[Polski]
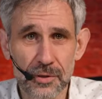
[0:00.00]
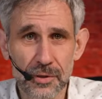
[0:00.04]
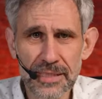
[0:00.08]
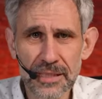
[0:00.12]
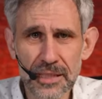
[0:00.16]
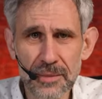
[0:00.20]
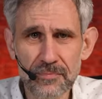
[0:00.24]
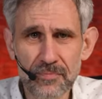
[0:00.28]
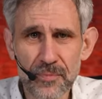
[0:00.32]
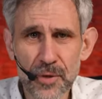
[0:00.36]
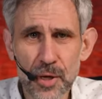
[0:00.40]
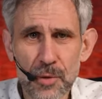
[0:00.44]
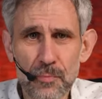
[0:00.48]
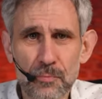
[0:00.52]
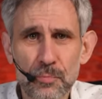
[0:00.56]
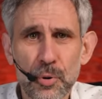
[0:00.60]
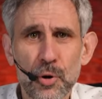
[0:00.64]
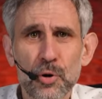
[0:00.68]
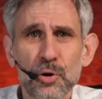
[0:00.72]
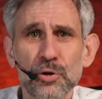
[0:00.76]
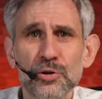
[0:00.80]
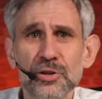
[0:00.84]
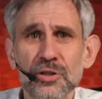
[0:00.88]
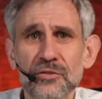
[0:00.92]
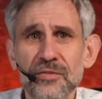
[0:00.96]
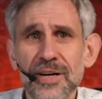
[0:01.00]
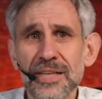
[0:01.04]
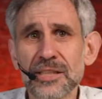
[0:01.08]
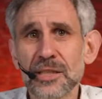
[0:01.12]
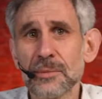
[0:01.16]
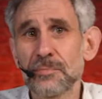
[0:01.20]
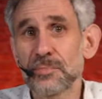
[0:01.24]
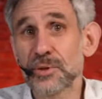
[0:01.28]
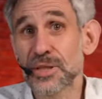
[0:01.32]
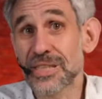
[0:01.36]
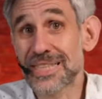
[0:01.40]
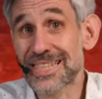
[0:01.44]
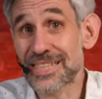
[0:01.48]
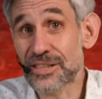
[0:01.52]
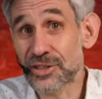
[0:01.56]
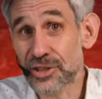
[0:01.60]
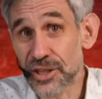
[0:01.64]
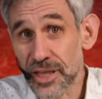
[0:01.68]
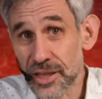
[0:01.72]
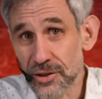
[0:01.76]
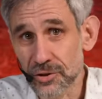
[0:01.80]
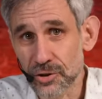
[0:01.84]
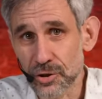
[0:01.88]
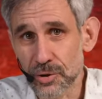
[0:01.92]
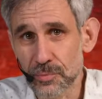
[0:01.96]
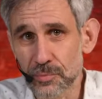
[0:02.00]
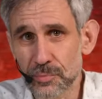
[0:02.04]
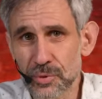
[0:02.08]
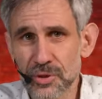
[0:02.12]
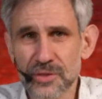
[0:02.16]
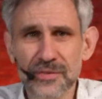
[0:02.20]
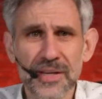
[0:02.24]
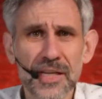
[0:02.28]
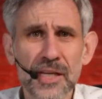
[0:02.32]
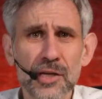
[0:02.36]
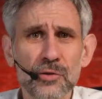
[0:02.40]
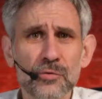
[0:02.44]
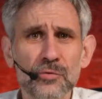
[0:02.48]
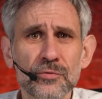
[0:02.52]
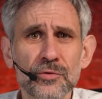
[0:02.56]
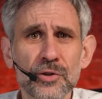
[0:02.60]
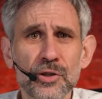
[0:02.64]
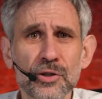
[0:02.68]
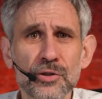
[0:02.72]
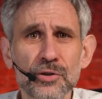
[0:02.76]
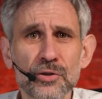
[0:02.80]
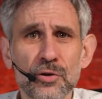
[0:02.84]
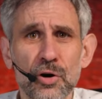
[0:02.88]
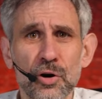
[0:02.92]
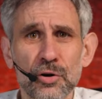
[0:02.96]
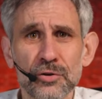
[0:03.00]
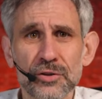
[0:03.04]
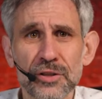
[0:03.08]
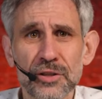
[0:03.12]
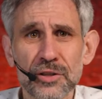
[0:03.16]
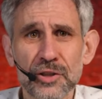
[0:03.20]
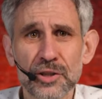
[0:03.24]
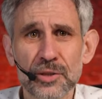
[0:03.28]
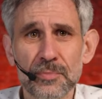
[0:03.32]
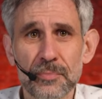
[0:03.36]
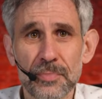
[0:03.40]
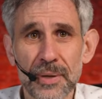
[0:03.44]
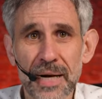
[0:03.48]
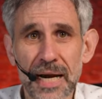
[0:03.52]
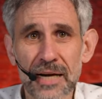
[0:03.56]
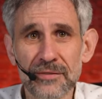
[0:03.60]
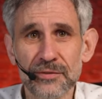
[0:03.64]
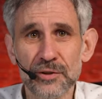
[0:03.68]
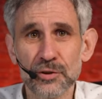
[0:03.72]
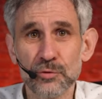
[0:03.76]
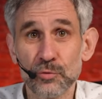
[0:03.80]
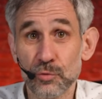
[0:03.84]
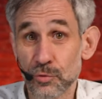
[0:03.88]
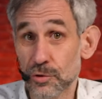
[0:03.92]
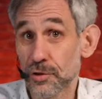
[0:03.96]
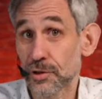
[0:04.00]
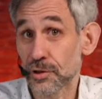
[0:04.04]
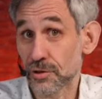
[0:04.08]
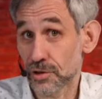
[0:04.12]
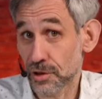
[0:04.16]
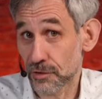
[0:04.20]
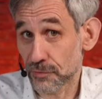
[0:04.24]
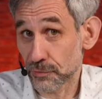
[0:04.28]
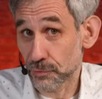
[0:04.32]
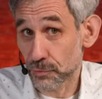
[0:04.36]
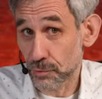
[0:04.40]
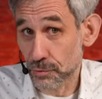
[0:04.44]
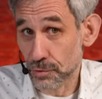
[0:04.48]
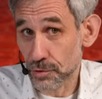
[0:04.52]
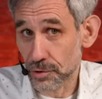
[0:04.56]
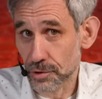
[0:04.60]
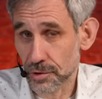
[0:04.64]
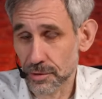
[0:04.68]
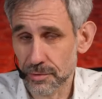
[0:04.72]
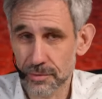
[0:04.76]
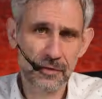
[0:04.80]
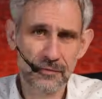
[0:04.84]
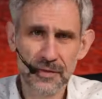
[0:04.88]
Zatem pokonywanie przestrzeni pozwala również odkryć prawdy ukryte w duszy.